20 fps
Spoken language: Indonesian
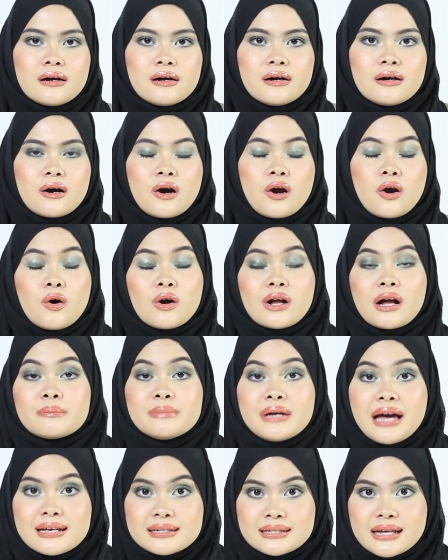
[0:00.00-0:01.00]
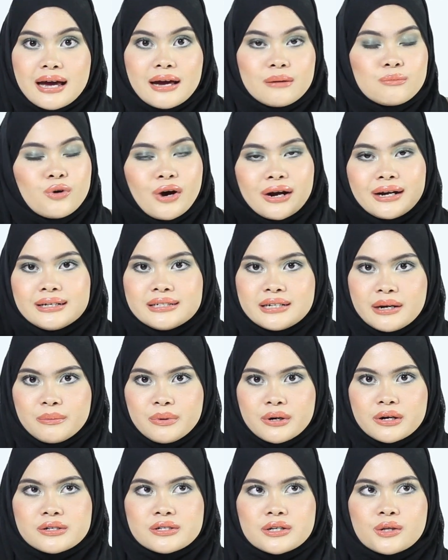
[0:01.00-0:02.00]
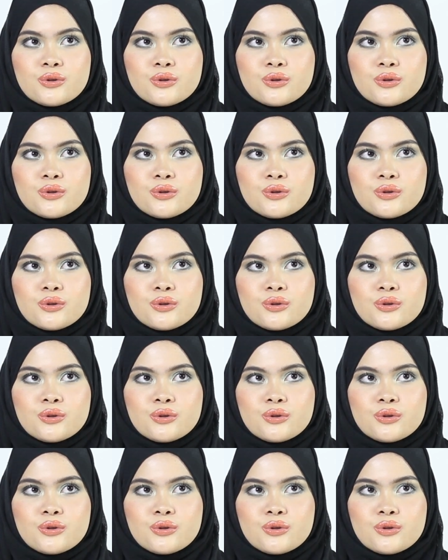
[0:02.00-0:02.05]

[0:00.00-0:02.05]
uh, kalau orang biasa yang bukan hijabers